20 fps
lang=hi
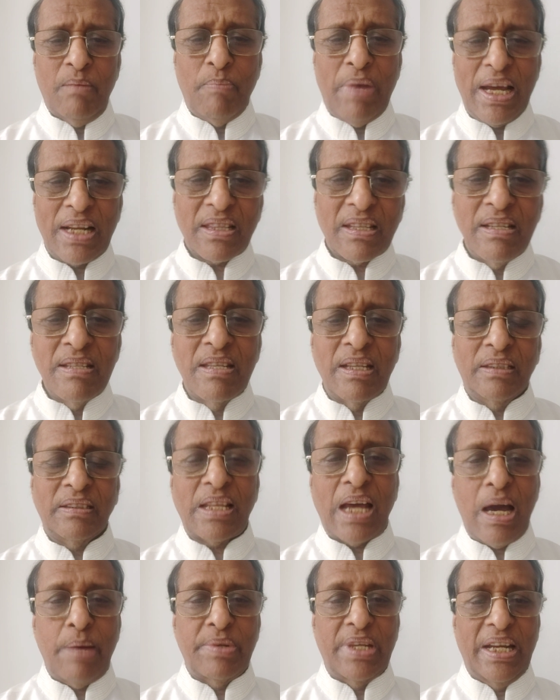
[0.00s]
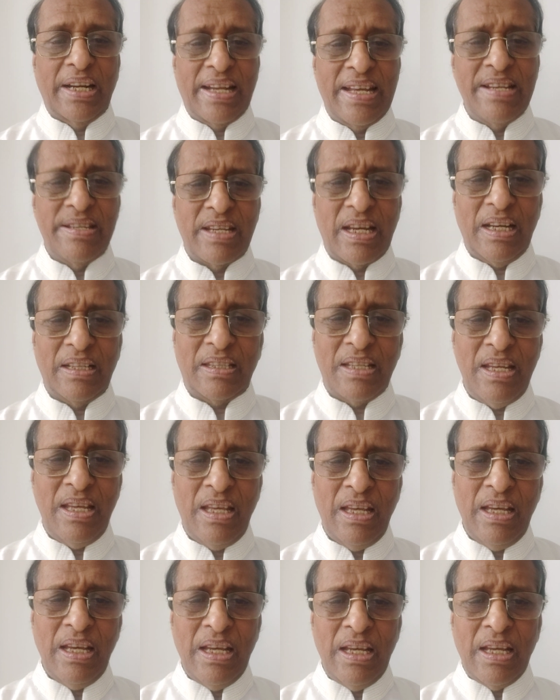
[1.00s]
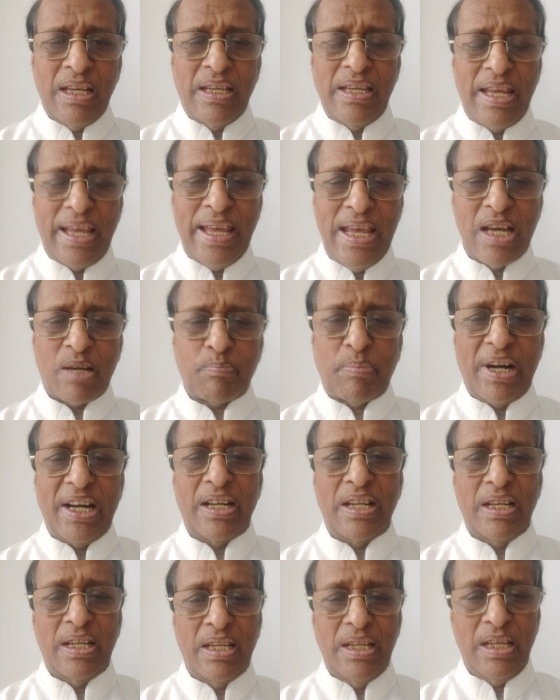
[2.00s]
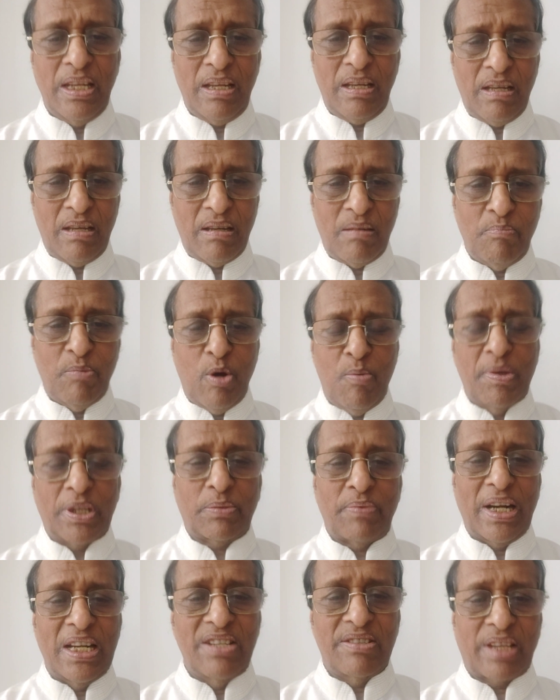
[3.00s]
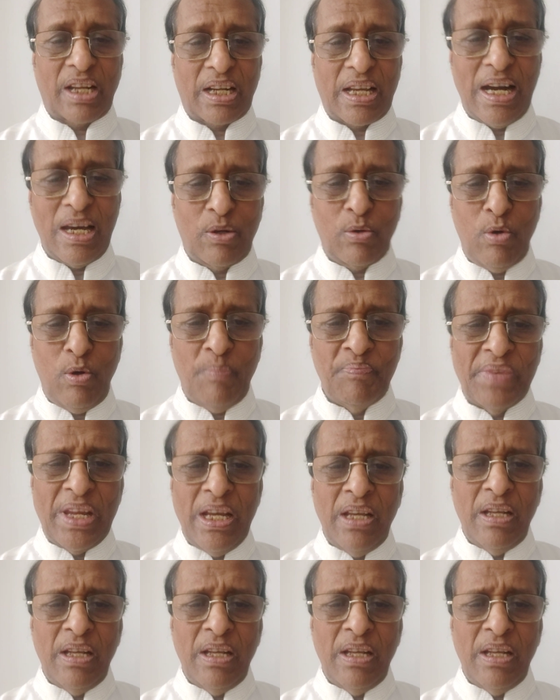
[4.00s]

भारत की जनता अब यह नहीं चाहती कि एक पार्टी की बहुमत वाली सरकार हो